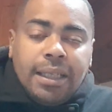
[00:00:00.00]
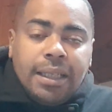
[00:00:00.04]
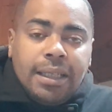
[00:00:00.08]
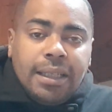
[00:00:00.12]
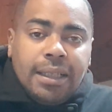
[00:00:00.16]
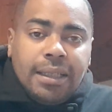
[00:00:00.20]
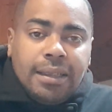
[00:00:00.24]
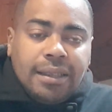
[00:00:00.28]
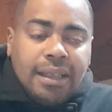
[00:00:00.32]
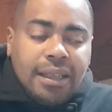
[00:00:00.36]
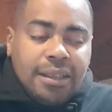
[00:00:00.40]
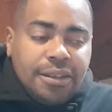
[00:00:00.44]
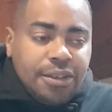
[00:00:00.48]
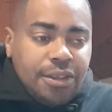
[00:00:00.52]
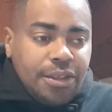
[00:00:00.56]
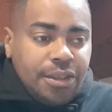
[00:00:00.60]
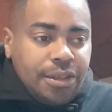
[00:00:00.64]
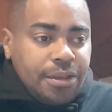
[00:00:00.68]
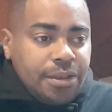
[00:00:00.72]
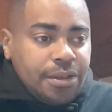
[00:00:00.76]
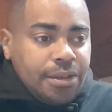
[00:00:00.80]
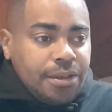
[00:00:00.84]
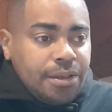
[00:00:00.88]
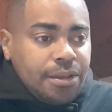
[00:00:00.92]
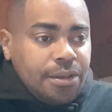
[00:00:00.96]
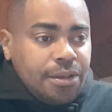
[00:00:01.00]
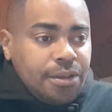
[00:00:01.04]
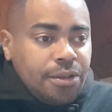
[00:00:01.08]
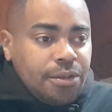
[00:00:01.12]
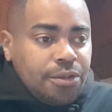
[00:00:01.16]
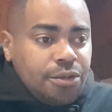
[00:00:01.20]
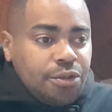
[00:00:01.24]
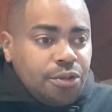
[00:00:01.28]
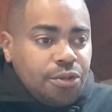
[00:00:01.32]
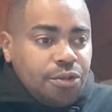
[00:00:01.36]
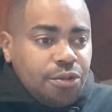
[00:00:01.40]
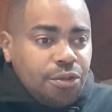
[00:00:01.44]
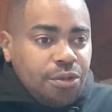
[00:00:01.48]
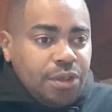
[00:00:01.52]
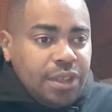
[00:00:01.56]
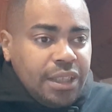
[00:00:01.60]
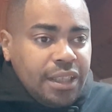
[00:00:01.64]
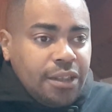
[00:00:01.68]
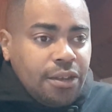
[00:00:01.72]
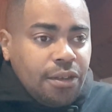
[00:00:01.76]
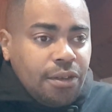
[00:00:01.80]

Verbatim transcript: Et d'ailleurs, Dieudonné,